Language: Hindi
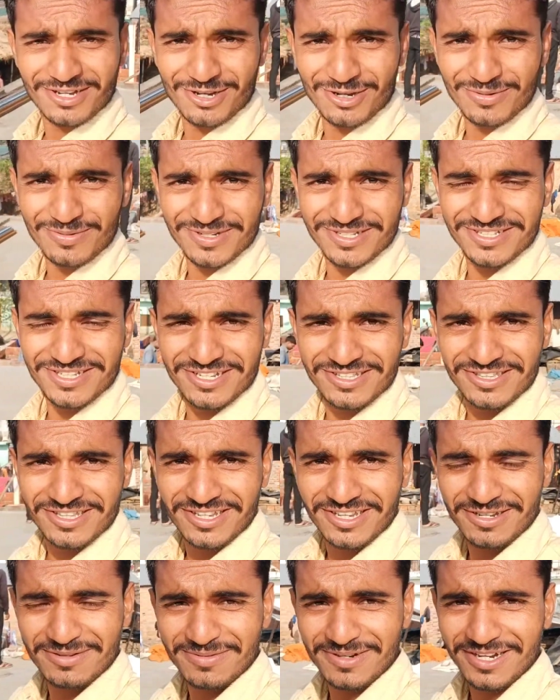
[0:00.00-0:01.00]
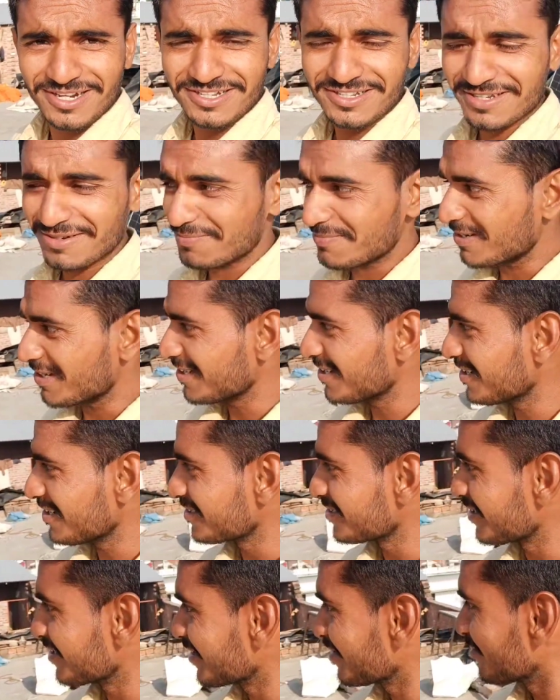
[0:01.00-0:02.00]
देखो भैया दया भाई का पैनल
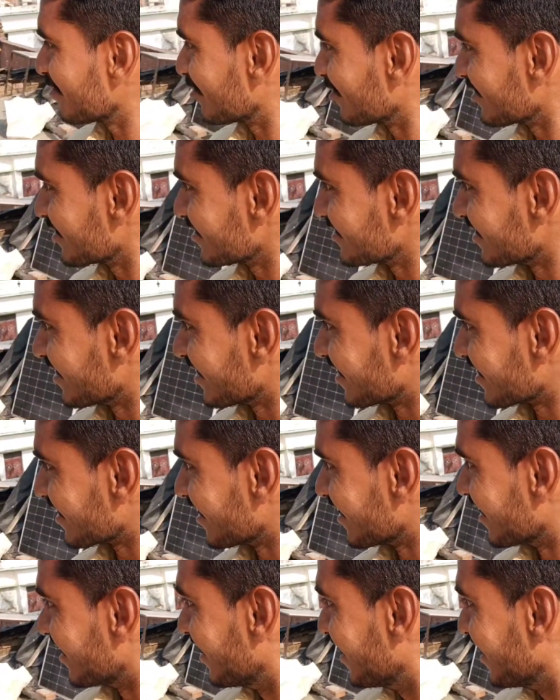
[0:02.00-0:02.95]
सेटअप होने जा रहा